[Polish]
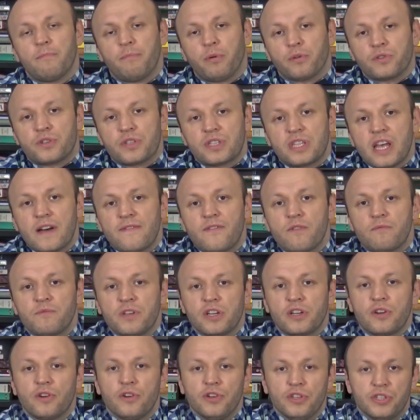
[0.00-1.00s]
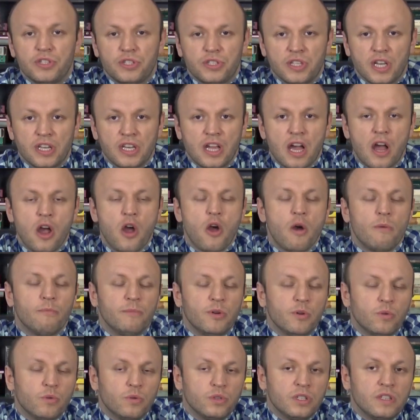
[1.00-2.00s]
Podstawą jego istnienia
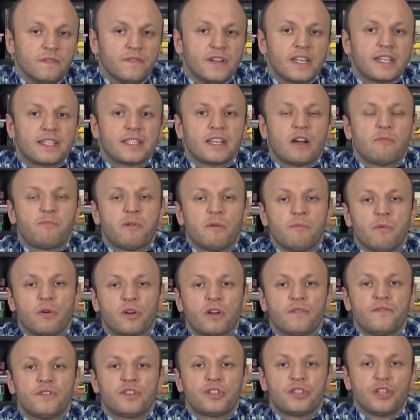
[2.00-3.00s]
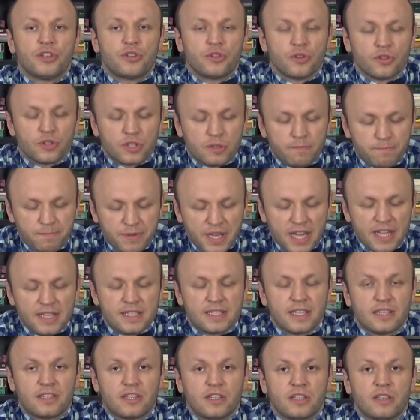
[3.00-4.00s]
był uniwersał poborowy z
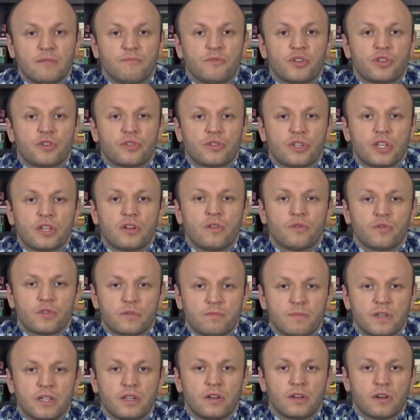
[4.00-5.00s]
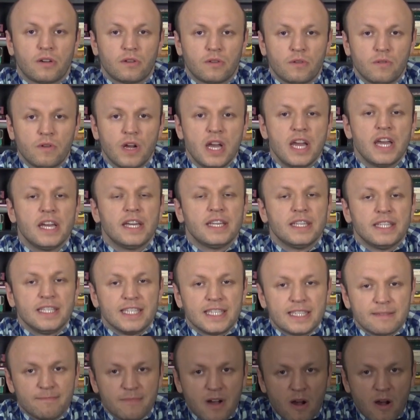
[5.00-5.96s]
1578 roku i z